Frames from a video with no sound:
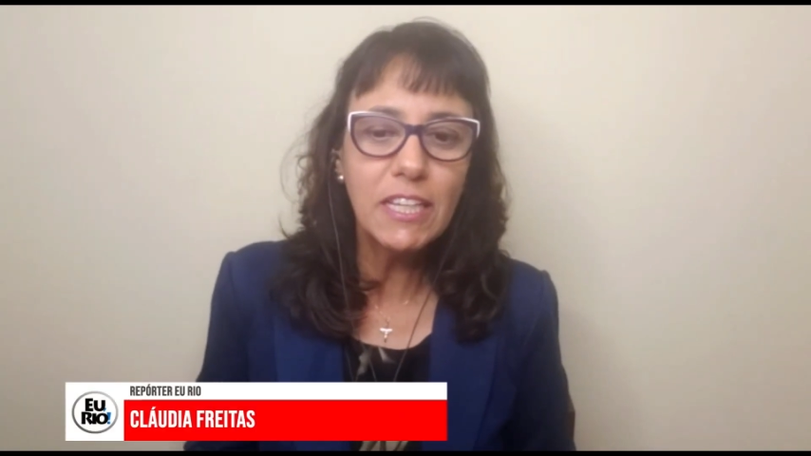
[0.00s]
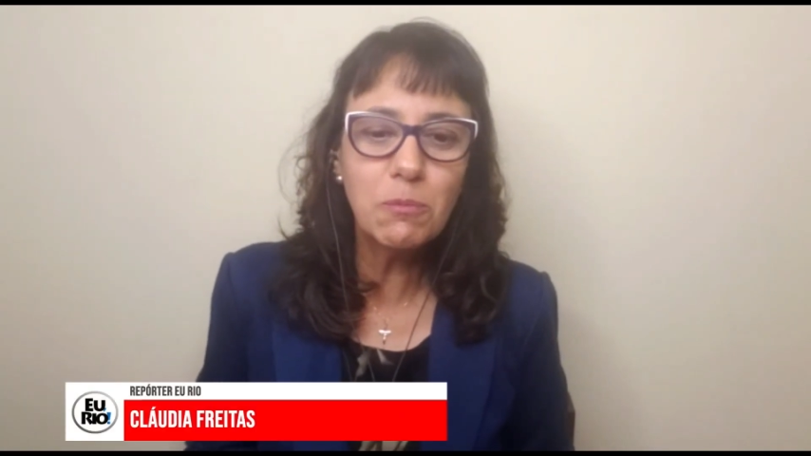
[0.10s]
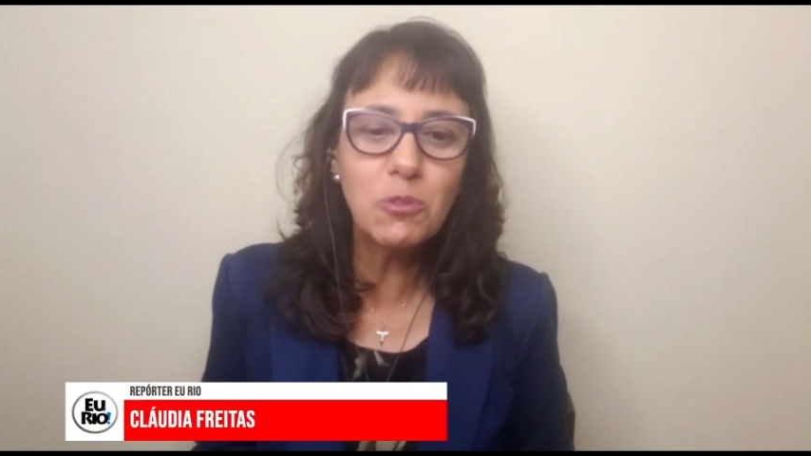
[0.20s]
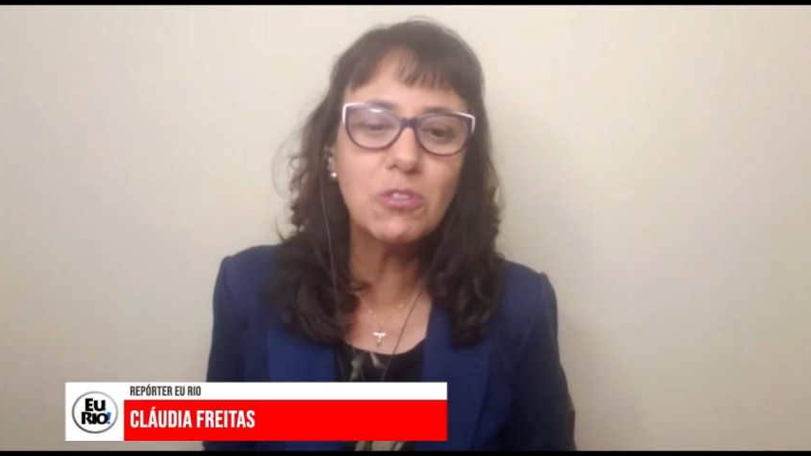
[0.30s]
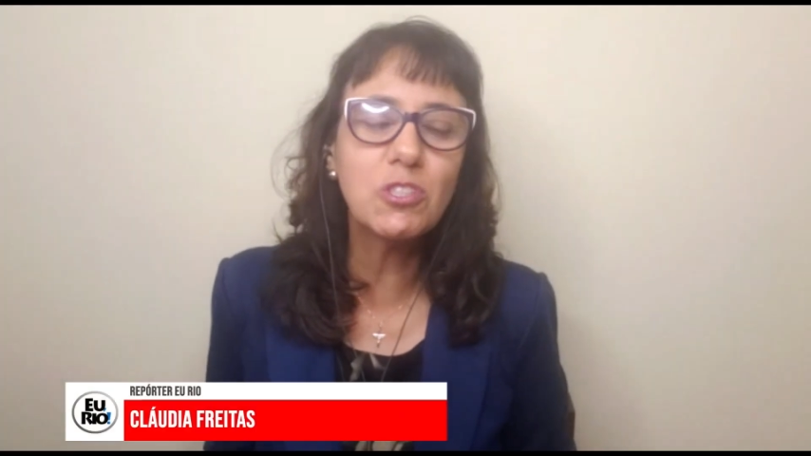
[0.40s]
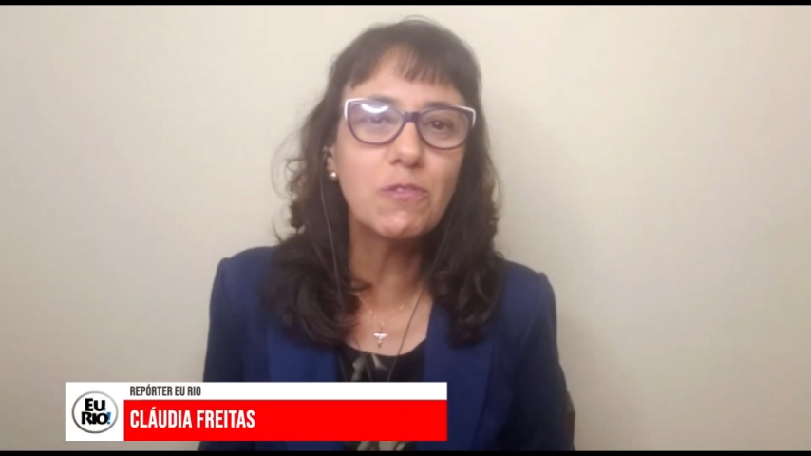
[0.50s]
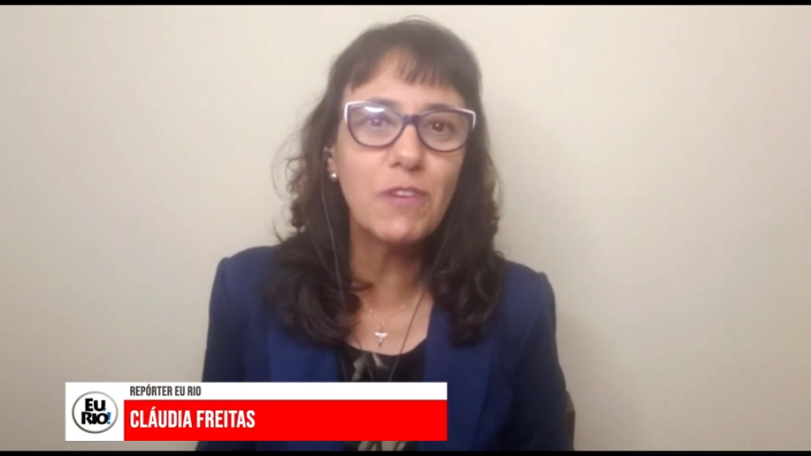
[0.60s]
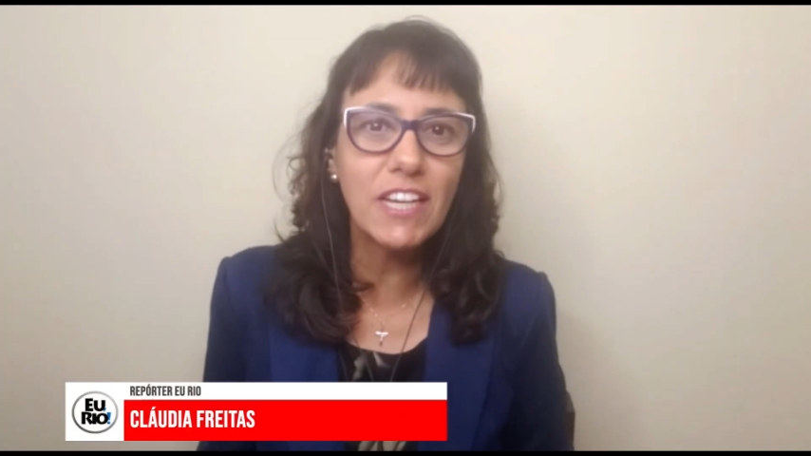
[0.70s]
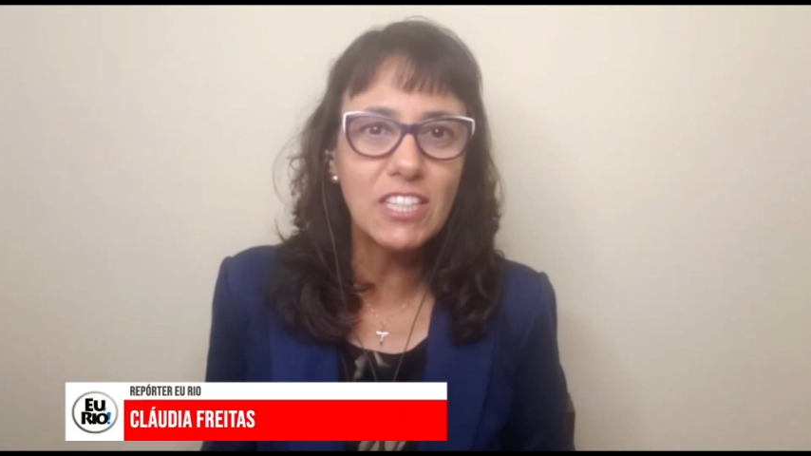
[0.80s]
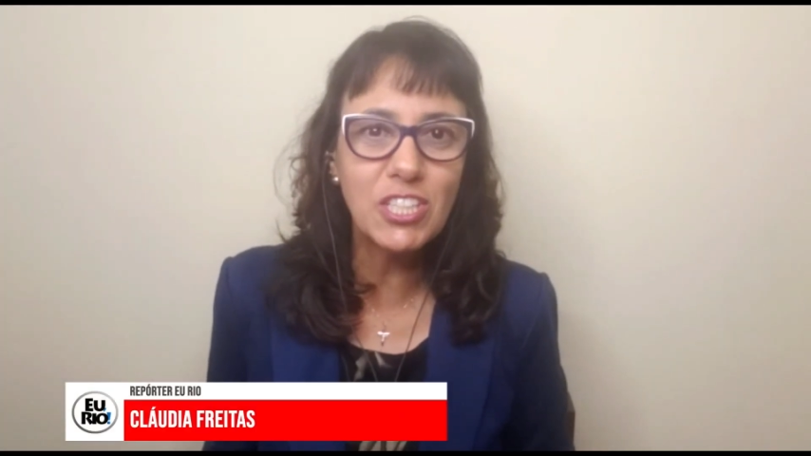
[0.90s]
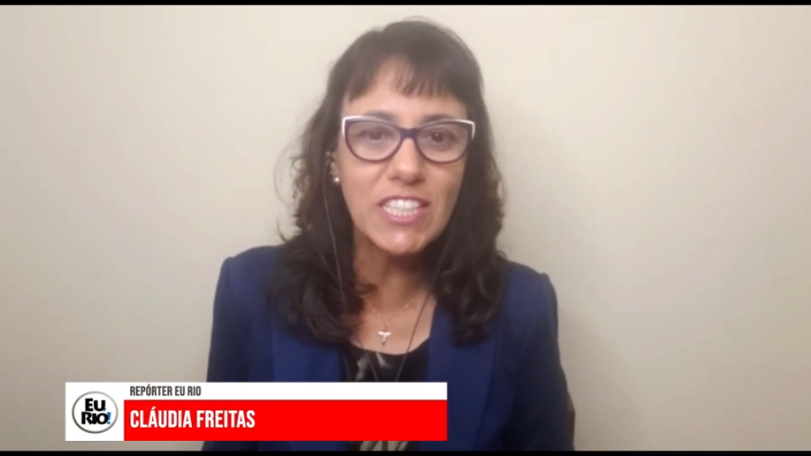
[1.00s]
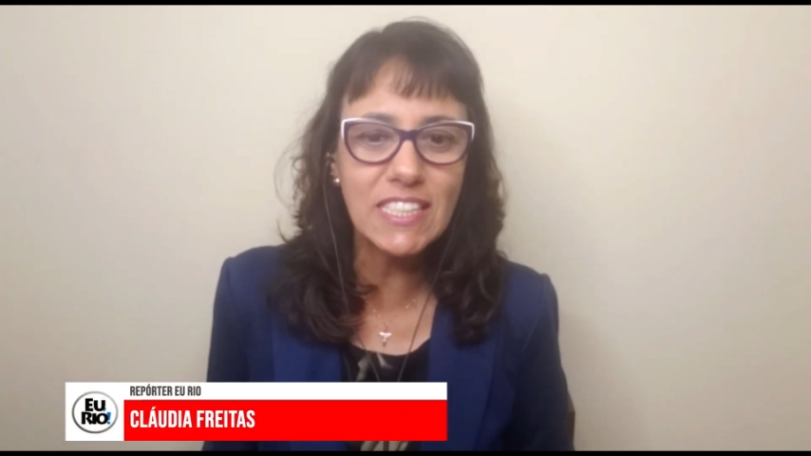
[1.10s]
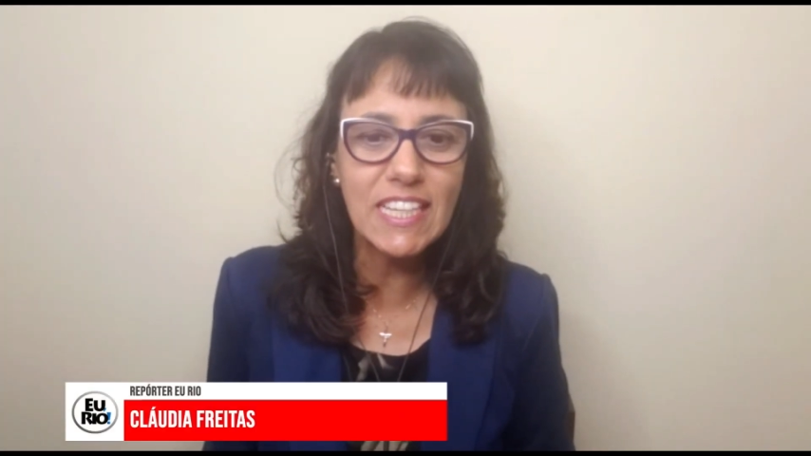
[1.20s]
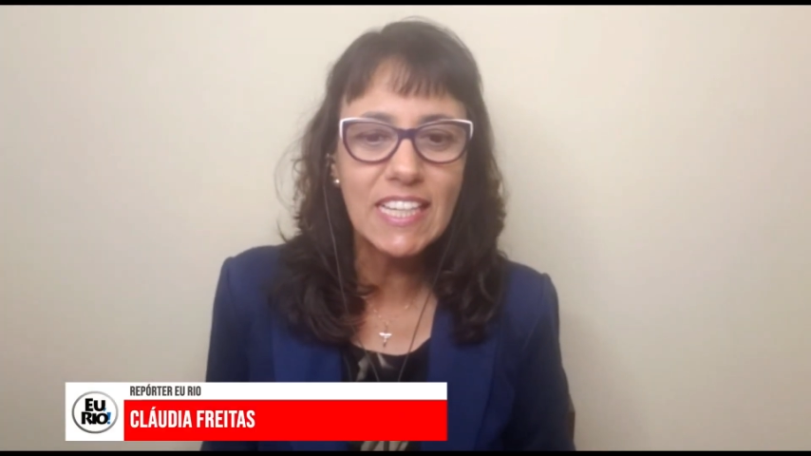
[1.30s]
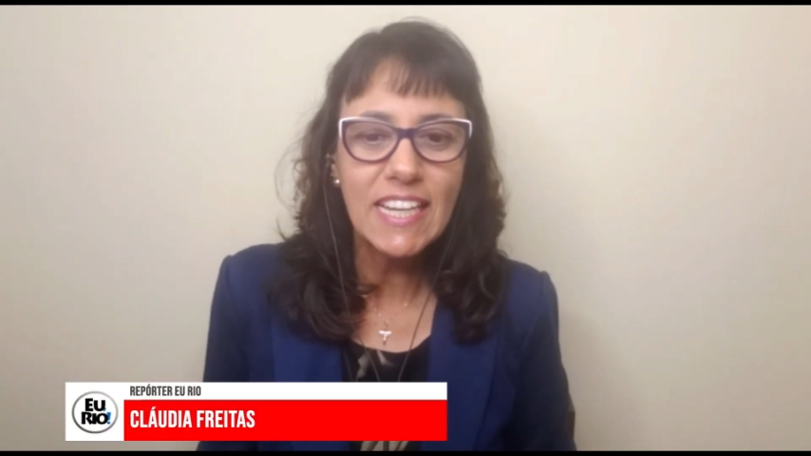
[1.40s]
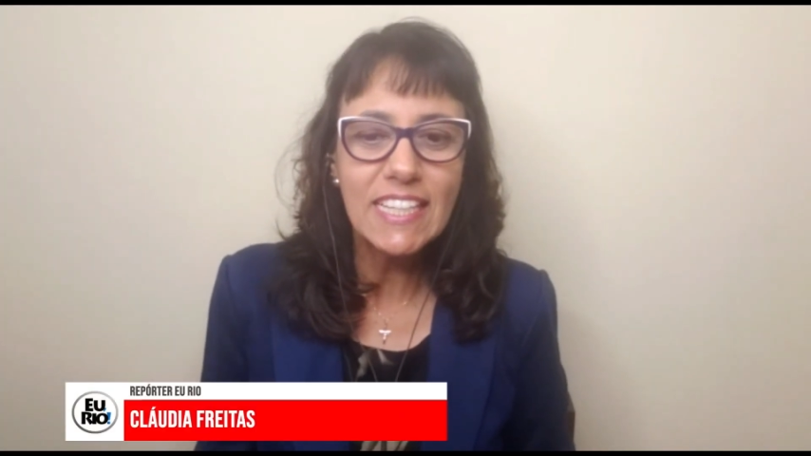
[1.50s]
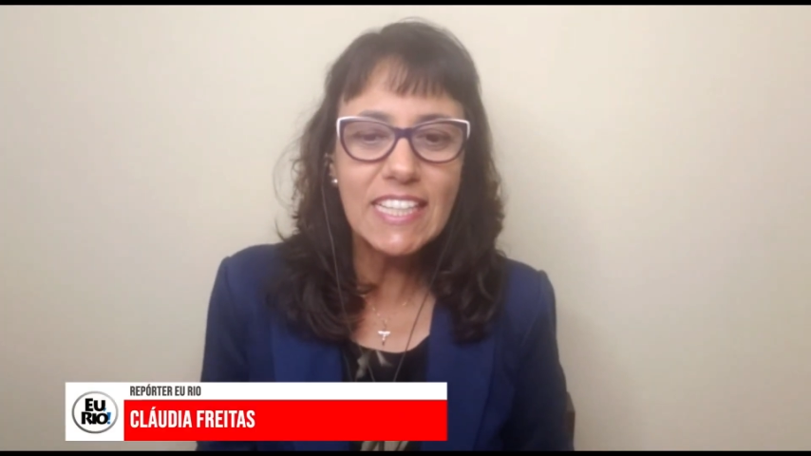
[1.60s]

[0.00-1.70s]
e muito divertida